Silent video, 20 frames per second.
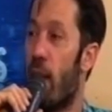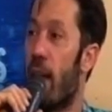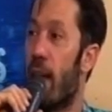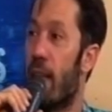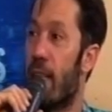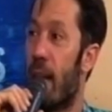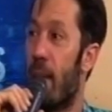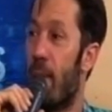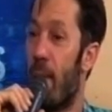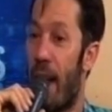que
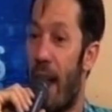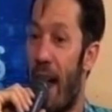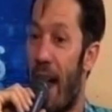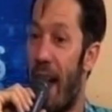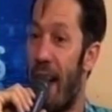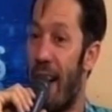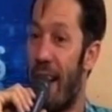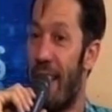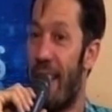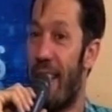llamar a
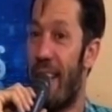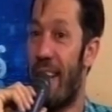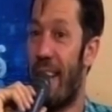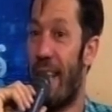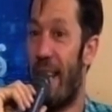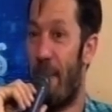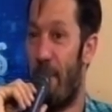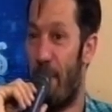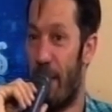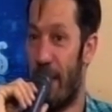alguien
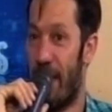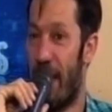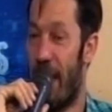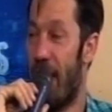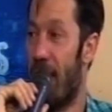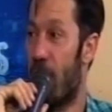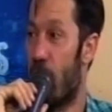especialista,